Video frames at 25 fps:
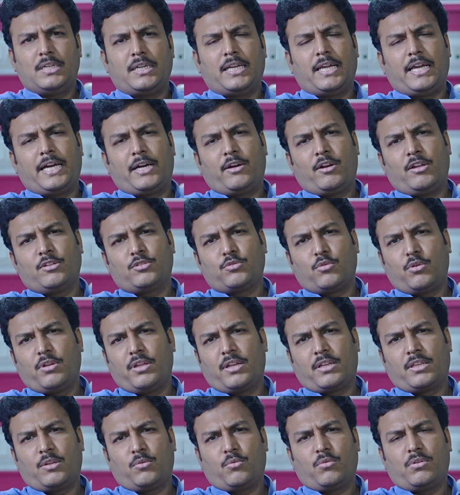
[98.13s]
நான் ஏற்கனவே
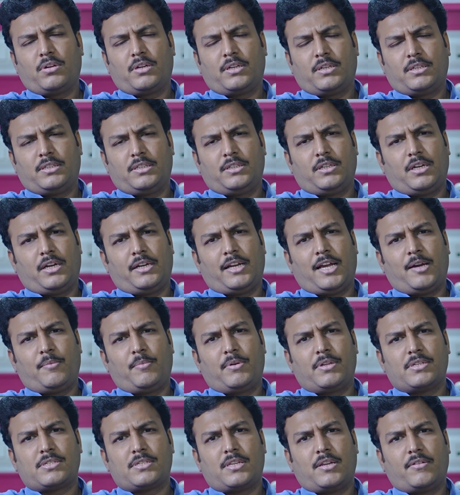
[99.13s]
சொல்லியிருந்தேன் உங்களுக்கு
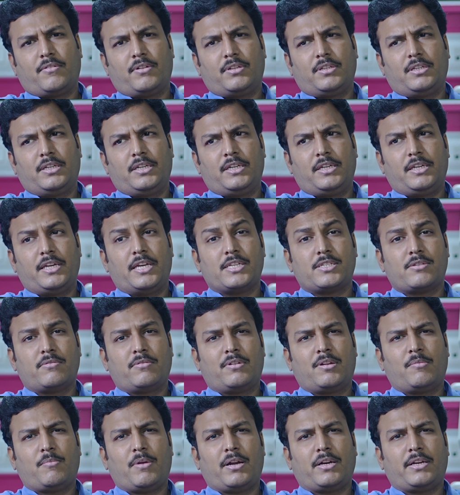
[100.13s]
டயபெட்டிஸில் வந்து
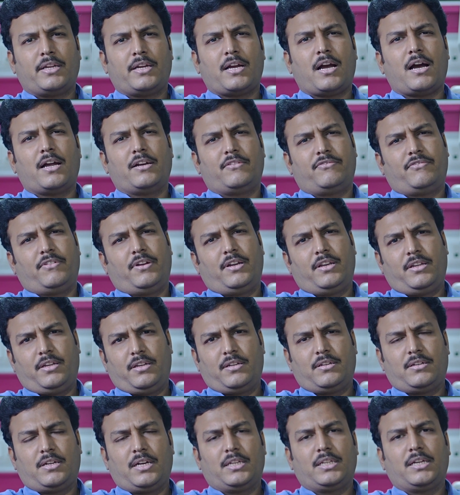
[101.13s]
எசிம்டமேட்டிக் ஹார்ட்
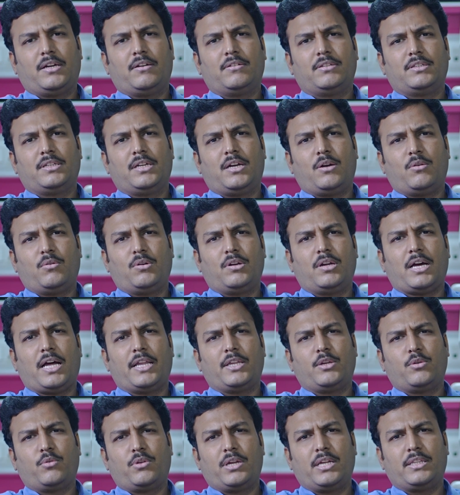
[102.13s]
ஃபெயிலியர் அதாவது அவங்களுக்கு
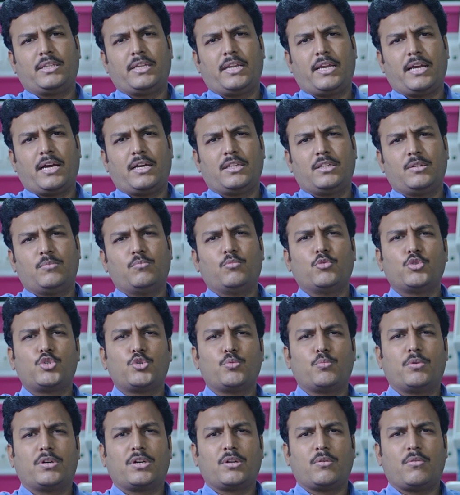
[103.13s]
அறிகுறியே தெரியாது
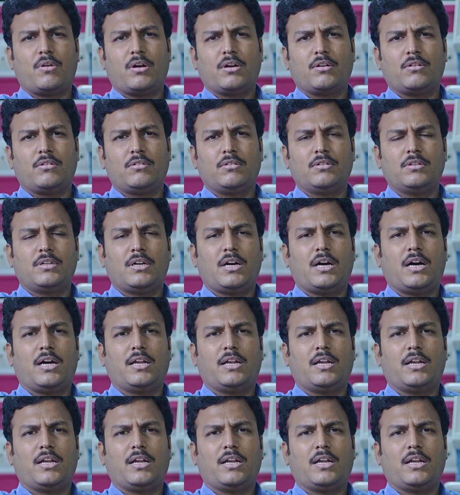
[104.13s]
மூச்சு மட்டும் வாங்கும்